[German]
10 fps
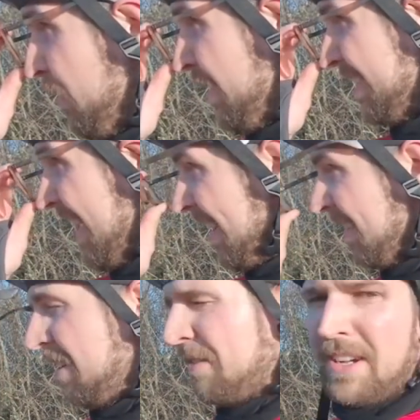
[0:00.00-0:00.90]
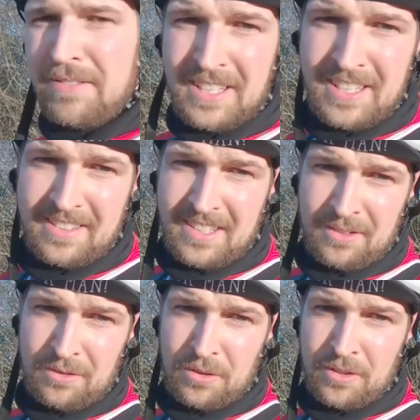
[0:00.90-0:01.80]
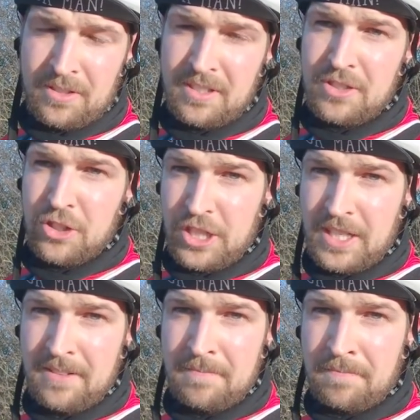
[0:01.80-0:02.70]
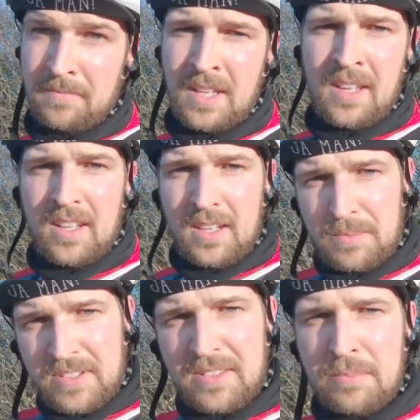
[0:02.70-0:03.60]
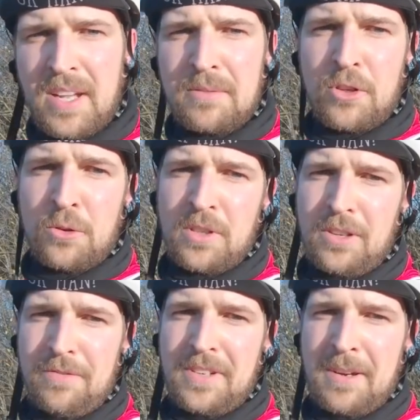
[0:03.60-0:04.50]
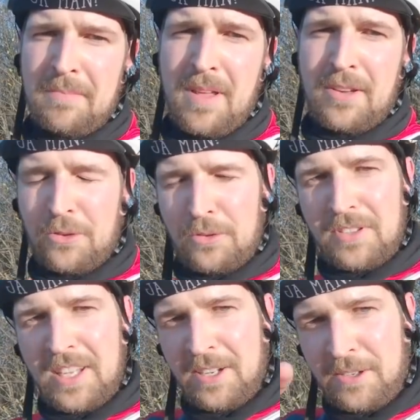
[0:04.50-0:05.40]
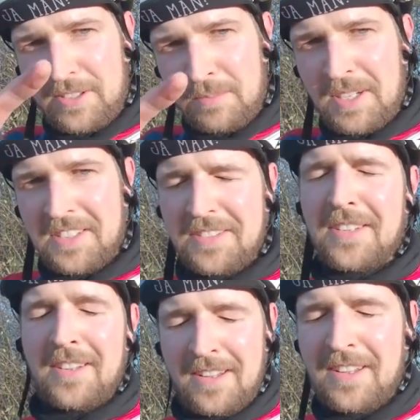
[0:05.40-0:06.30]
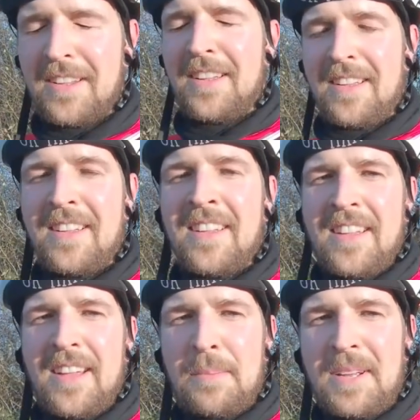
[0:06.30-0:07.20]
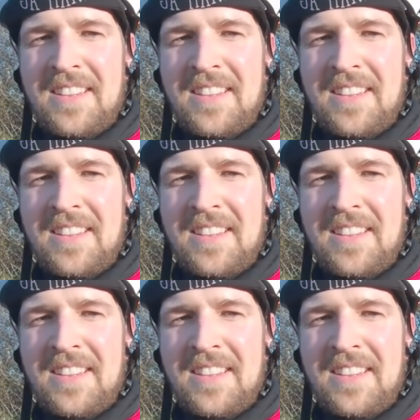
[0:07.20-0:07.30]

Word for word: ich würde sagen, weil wir hier jetzt gerade so toll stehen, gibt es jetzt ein paar Drohnenaufnahmen. Grüße gehen raus an Max. Ab